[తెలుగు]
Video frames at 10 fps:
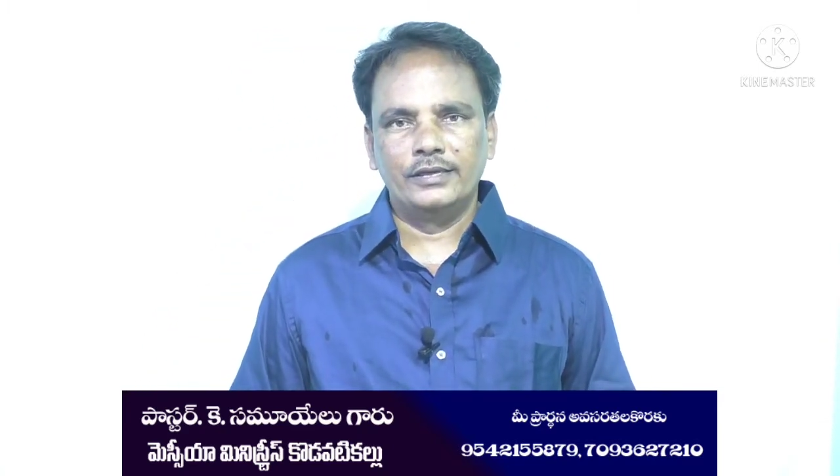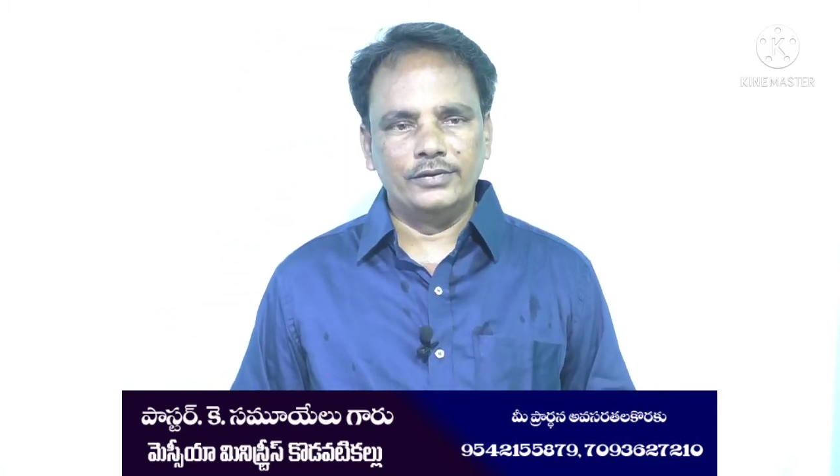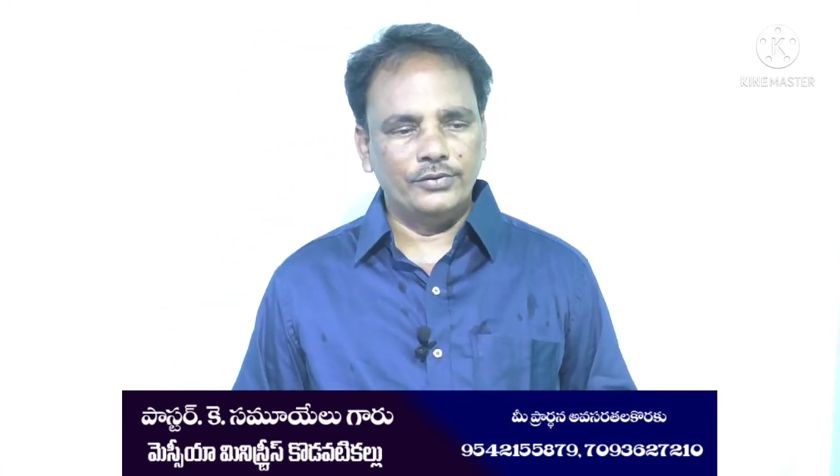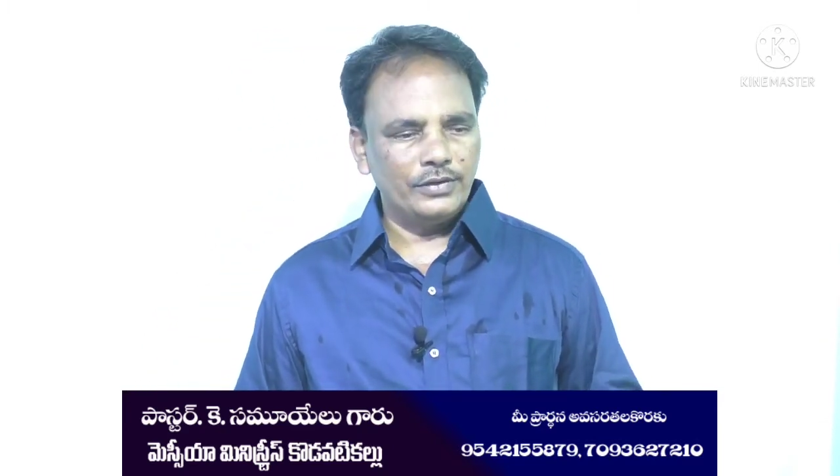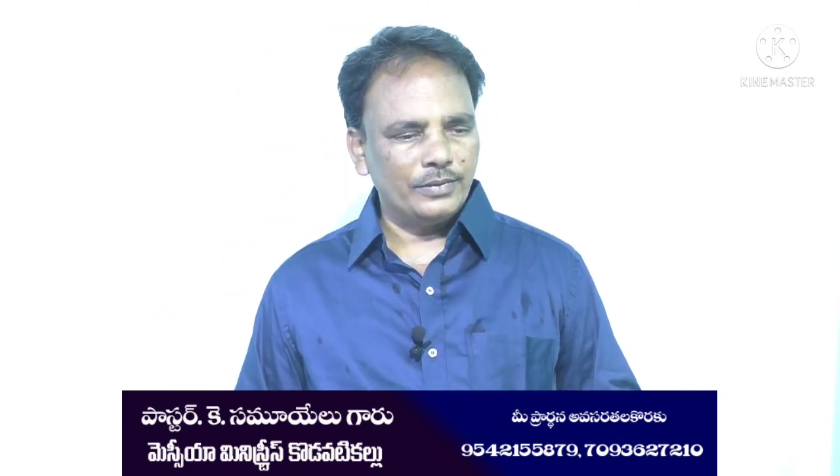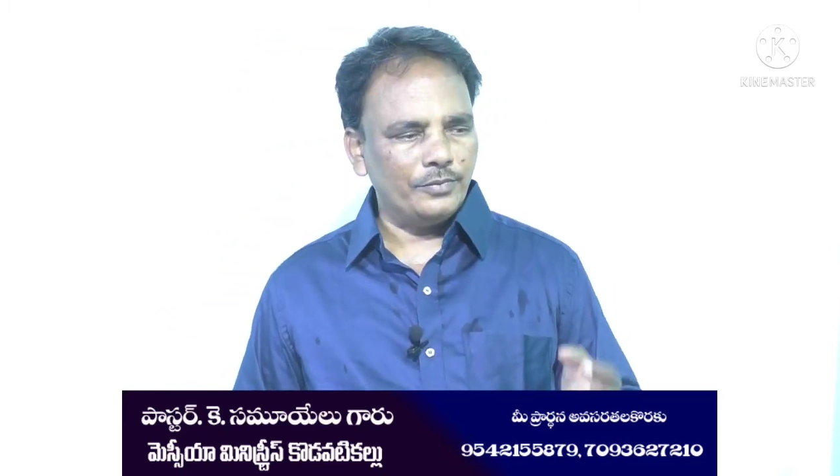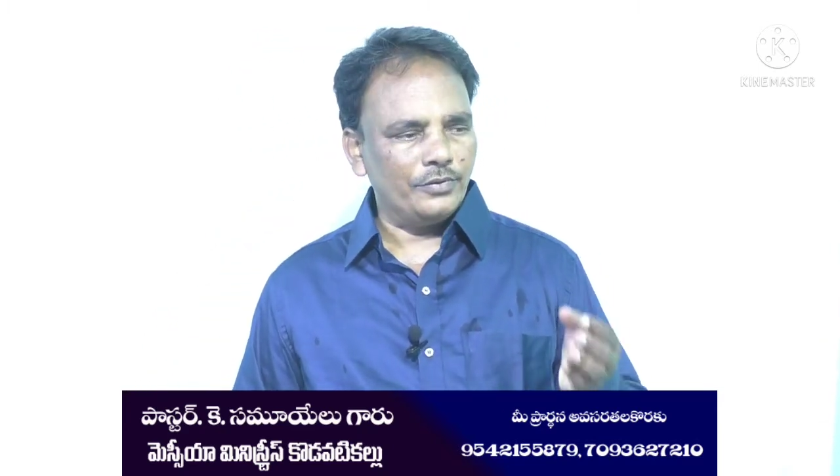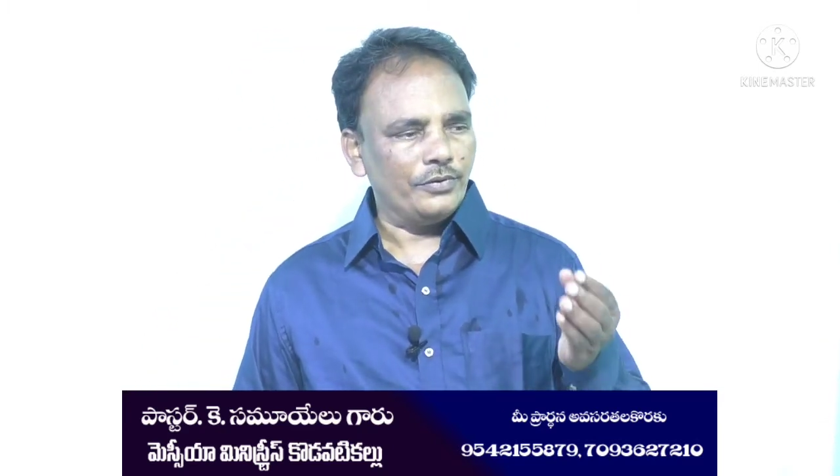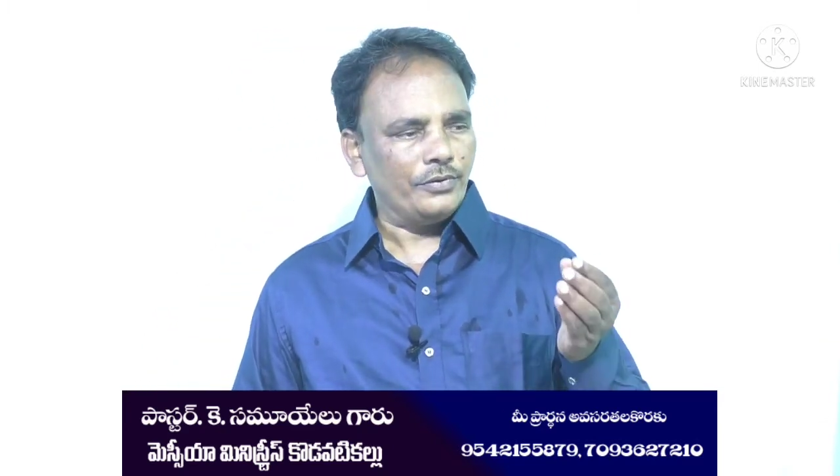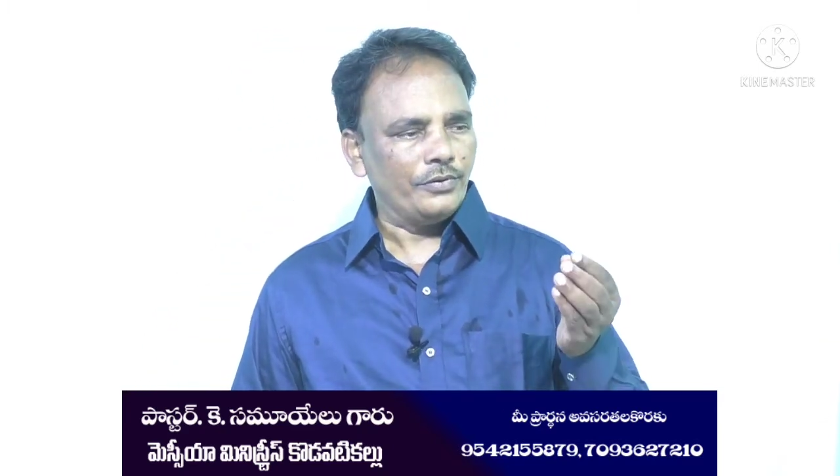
ఈ లోకంలో